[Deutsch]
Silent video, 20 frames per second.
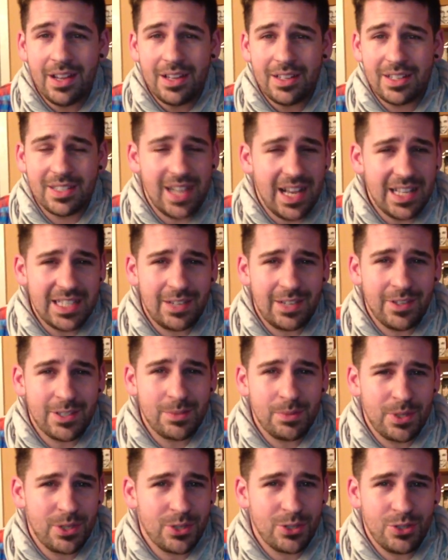Das Einzige, was
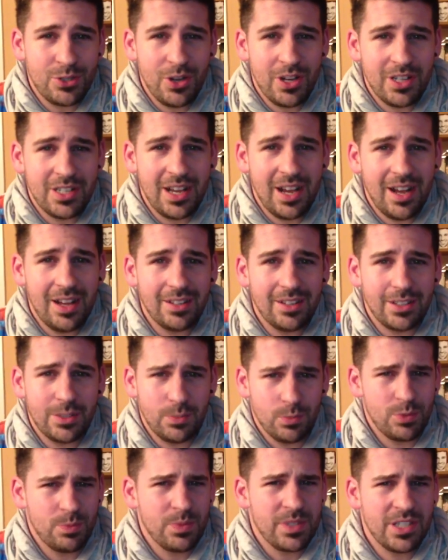mich gestört hat, ich
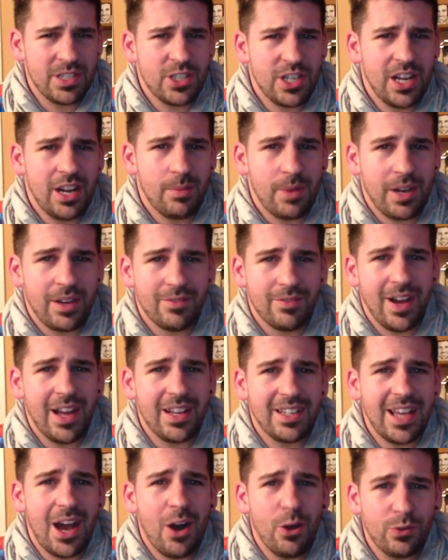muss ein bisschen schneller machen,
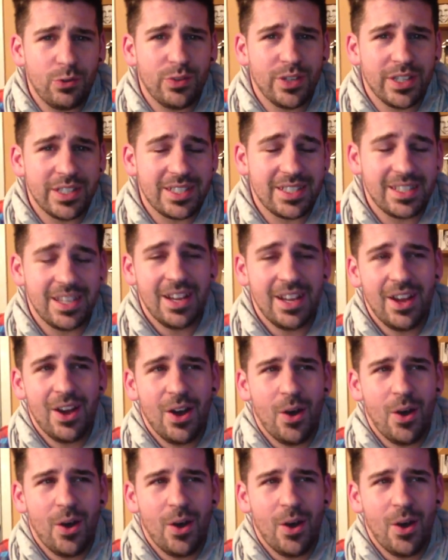waren die Outfits.